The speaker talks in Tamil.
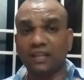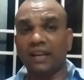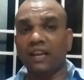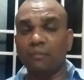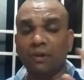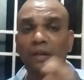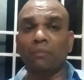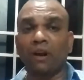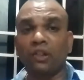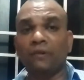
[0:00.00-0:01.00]
சரி என்பதை
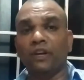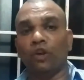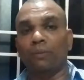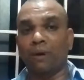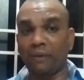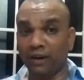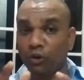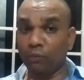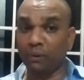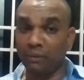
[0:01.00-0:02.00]
மறந்து விடுகிறோம் அப்படின்ற
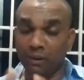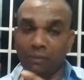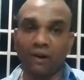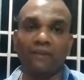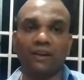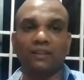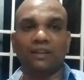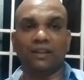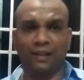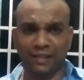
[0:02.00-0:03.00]
ஒரு பிரபலமான வார்த்தை
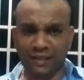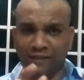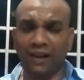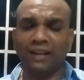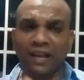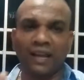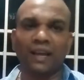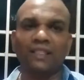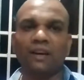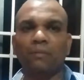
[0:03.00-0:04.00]
இருக்குது இந்த வார்த்தைக்கு
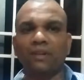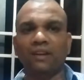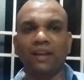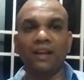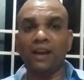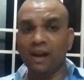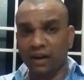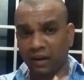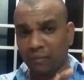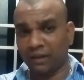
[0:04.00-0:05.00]
ஏற்ற மாதிரி
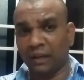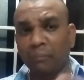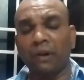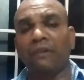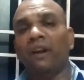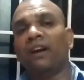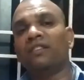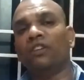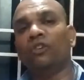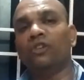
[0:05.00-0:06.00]
நம்ம டெம்பரரியான
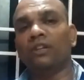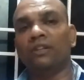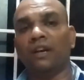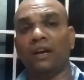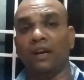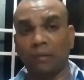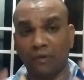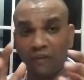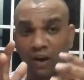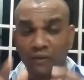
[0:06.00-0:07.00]
சந்தோஷத்துக்காக நம்ம
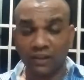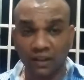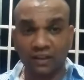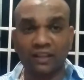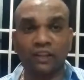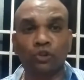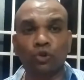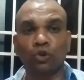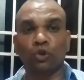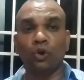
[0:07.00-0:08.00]
வாழ்வாதாரத்தை எது
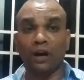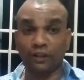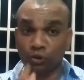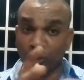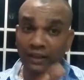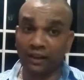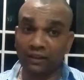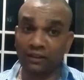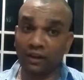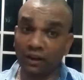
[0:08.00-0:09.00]
கொடுக்குதோ அதை
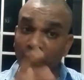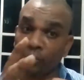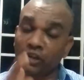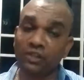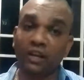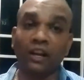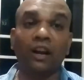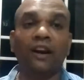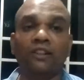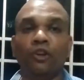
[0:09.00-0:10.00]
தொலைக்கிறதுக்காக முயற்சியில் எல்லா
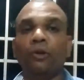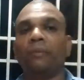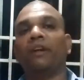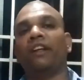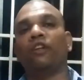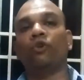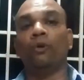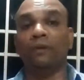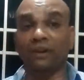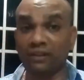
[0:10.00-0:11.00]
இடத்துலையும் நம்ம இறங்கியிருக்கோம்
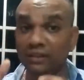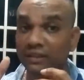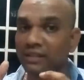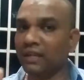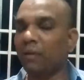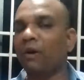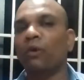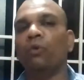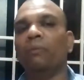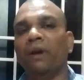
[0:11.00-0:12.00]
அப்படின்றது நிதர்சனமான
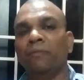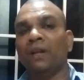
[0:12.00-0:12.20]
உண்மை